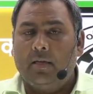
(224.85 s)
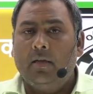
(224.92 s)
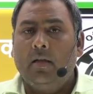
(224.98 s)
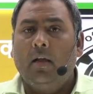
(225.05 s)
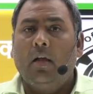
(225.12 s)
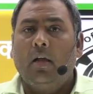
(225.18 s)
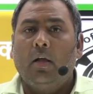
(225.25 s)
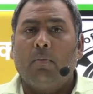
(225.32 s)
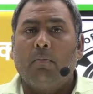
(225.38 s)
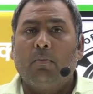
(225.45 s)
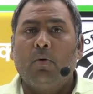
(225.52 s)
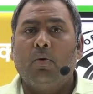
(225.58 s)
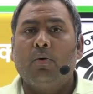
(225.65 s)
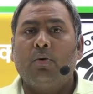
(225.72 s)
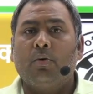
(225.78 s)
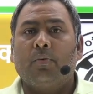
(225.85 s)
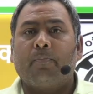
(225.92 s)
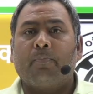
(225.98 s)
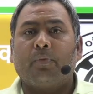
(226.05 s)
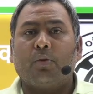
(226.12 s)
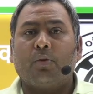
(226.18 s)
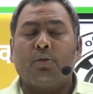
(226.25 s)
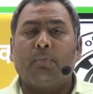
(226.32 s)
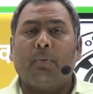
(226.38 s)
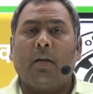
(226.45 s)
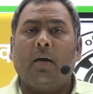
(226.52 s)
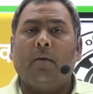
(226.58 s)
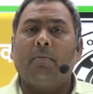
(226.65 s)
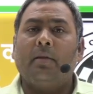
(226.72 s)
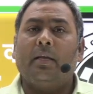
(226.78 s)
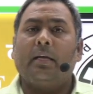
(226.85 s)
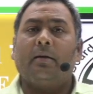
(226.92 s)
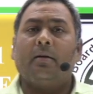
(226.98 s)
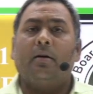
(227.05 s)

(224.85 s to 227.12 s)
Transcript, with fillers: की वो उस पर हमने एक